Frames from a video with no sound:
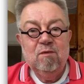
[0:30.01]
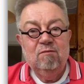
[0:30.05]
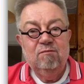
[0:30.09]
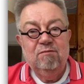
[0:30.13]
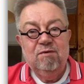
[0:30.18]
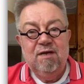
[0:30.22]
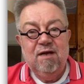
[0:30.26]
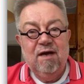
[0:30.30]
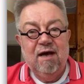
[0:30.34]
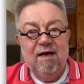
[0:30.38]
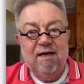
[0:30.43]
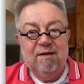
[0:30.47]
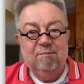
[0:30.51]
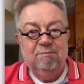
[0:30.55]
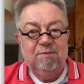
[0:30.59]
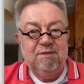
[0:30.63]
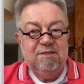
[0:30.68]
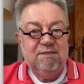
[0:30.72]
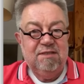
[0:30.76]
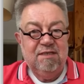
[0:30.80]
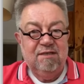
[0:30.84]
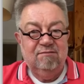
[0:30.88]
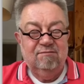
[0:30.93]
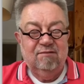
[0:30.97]
wieder ein
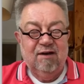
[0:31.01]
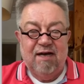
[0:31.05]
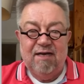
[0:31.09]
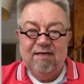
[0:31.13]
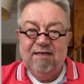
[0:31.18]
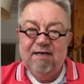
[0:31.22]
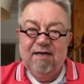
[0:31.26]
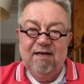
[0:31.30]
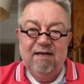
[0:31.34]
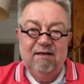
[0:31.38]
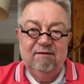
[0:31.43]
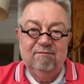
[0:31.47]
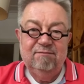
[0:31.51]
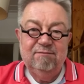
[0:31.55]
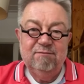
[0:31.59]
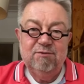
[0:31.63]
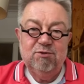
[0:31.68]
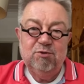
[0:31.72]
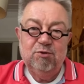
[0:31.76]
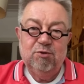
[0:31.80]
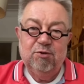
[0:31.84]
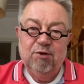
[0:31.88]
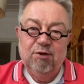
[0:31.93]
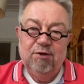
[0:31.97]
bisschen weiterhelfen
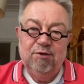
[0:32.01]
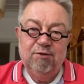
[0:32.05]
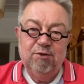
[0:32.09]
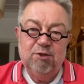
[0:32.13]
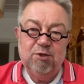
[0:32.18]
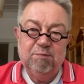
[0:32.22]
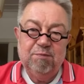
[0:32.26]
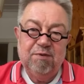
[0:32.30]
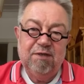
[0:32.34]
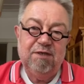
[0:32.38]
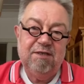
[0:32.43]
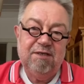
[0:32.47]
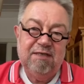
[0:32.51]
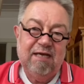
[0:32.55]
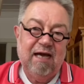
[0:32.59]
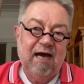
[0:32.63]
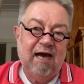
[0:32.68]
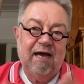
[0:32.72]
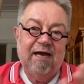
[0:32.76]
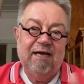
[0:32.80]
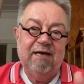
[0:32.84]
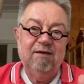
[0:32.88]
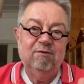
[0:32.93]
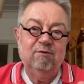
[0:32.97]
zu können, sprich die
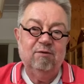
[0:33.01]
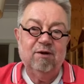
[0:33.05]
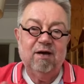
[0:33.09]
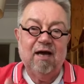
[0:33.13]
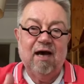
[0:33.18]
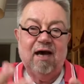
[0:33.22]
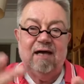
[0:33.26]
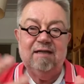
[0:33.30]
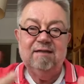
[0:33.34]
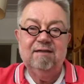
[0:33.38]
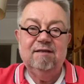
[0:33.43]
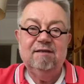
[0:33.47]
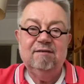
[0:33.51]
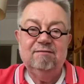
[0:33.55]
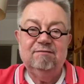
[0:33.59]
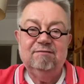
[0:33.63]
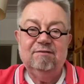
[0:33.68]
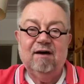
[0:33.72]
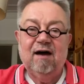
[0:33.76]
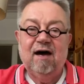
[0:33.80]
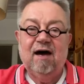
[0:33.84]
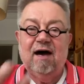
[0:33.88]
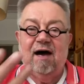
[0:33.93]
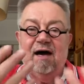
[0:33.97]
eine oder andere
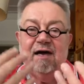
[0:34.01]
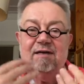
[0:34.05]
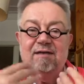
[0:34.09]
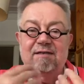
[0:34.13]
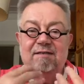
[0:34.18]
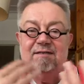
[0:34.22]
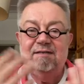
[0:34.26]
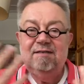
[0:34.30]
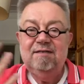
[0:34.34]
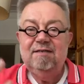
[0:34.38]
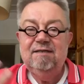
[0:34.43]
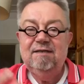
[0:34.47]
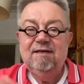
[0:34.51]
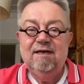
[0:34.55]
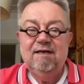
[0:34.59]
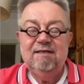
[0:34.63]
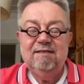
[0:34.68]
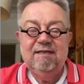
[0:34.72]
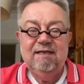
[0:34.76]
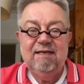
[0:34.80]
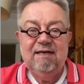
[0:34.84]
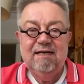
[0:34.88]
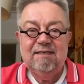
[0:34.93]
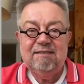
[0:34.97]
Frage, die ihr
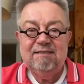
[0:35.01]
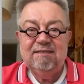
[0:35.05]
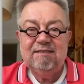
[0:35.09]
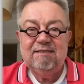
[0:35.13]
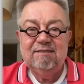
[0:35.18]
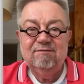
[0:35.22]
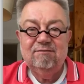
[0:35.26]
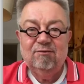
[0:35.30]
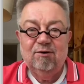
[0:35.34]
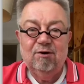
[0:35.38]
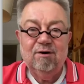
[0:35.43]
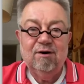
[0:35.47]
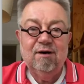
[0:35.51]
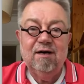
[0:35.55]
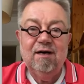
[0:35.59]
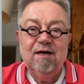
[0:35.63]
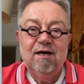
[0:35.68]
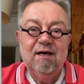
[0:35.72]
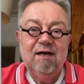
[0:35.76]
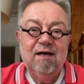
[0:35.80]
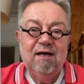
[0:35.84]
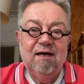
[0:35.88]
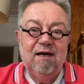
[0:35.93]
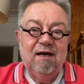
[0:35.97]
in den letzten Wochen